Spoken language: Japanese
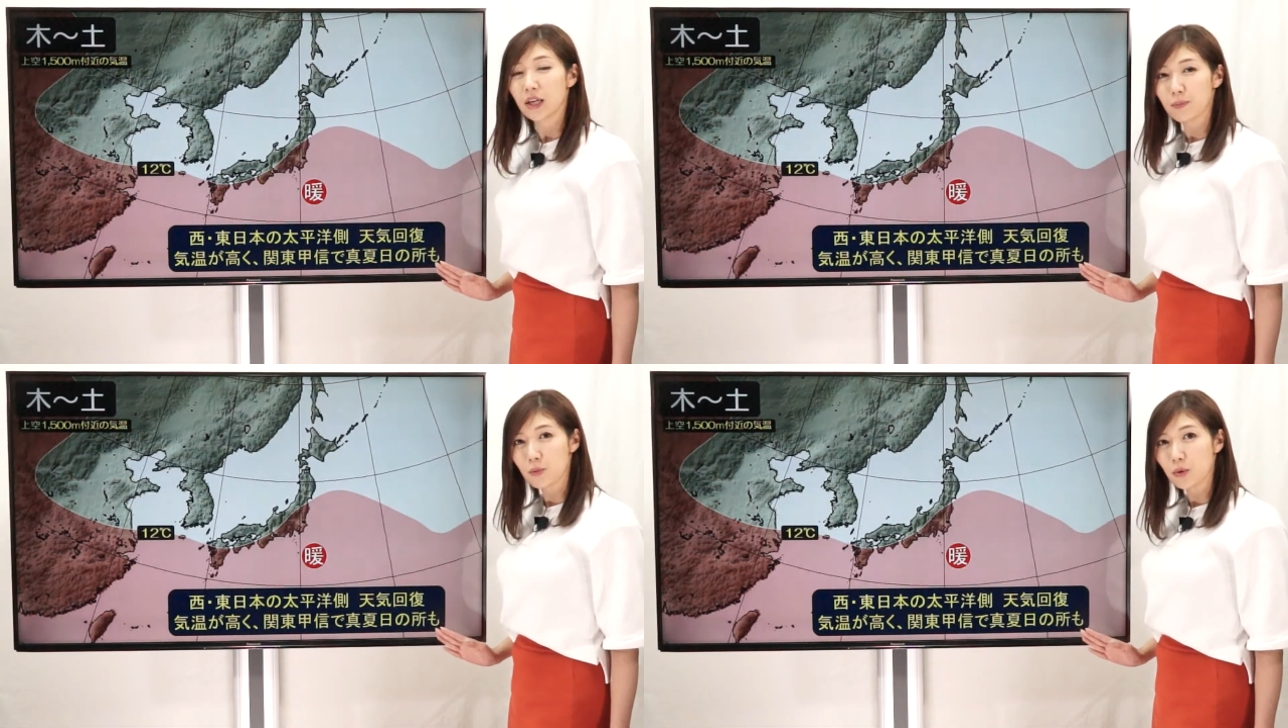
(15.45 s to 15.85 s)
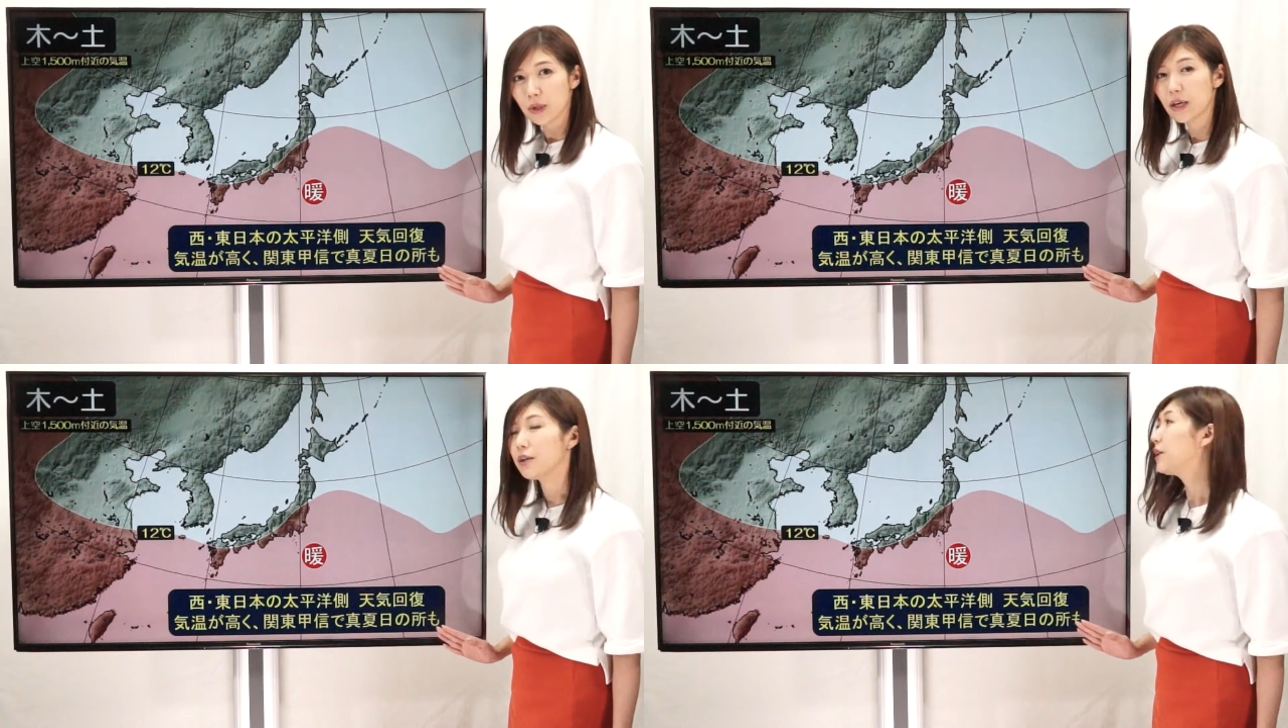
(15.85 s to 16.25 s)
一
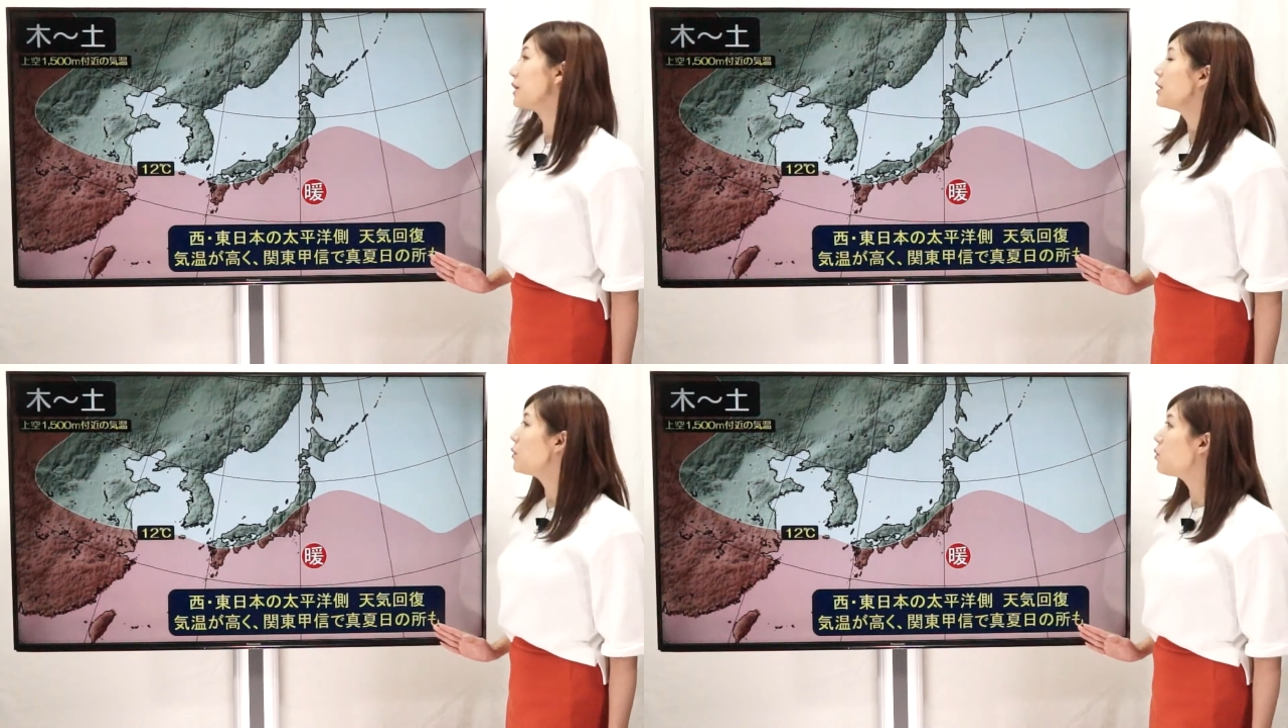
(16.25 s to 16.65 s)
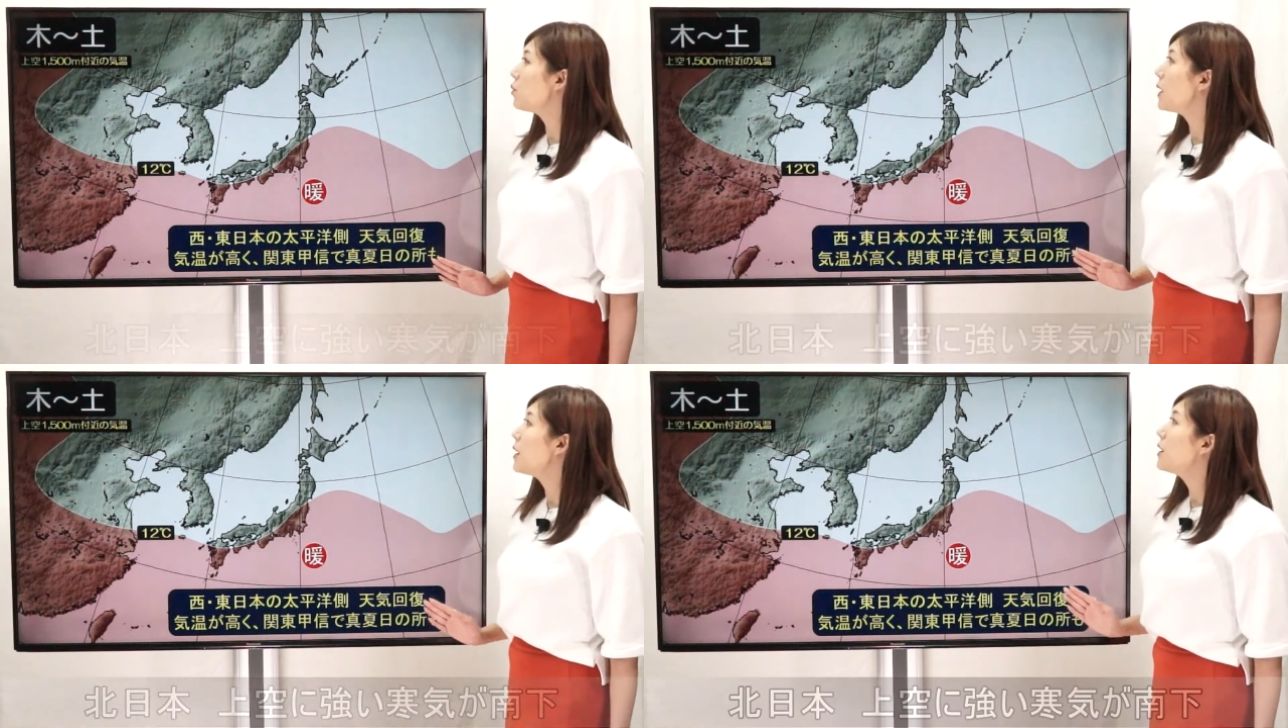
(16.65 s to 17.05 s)
方で北日
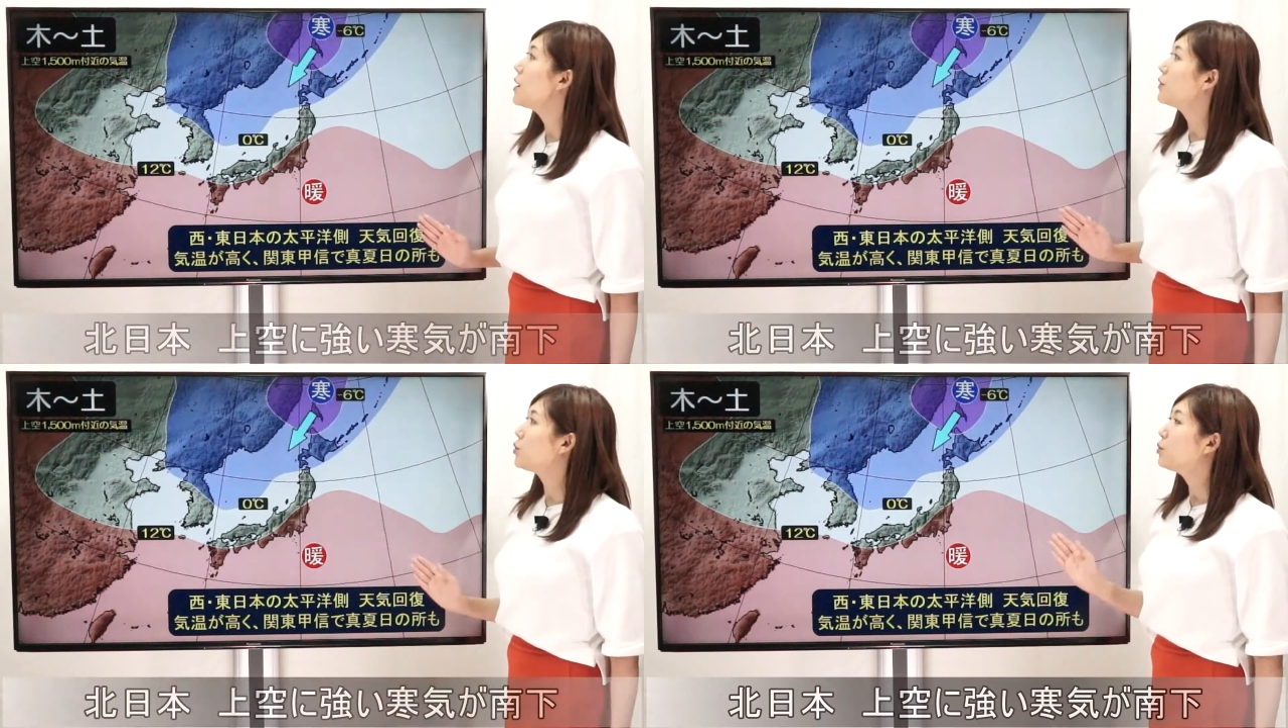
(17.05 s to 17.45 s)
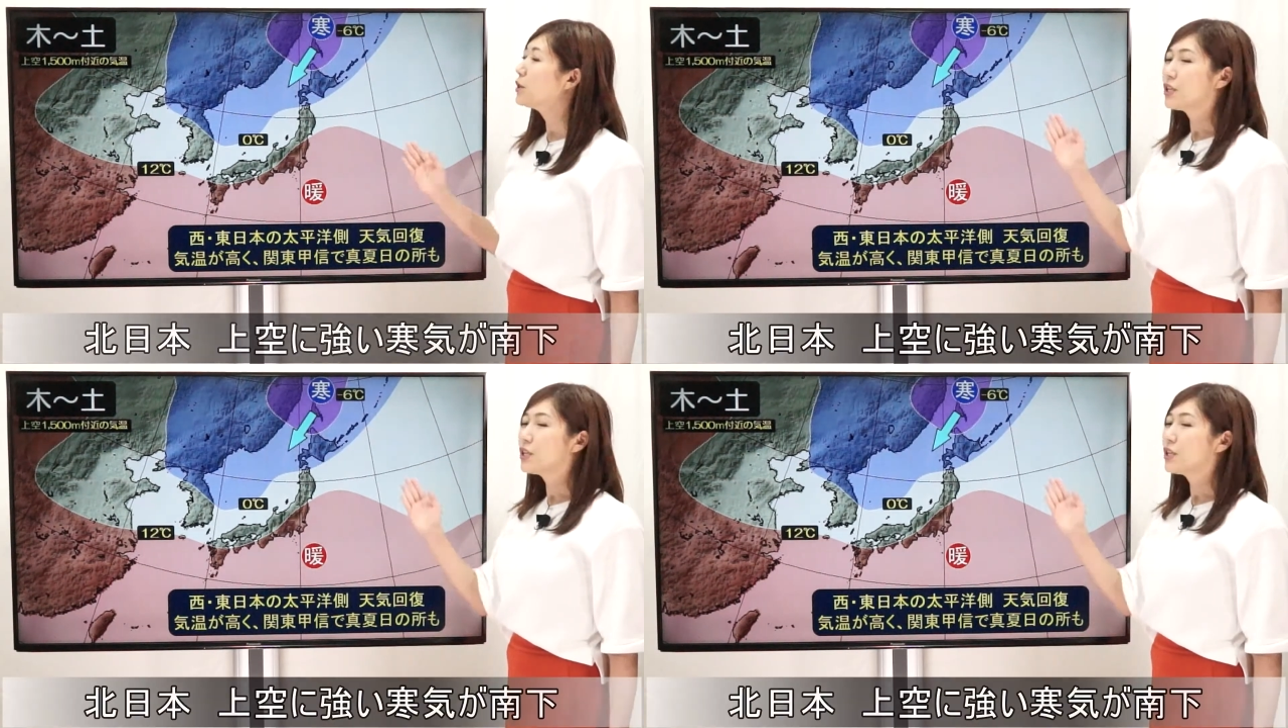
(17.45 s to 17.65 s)
本は上空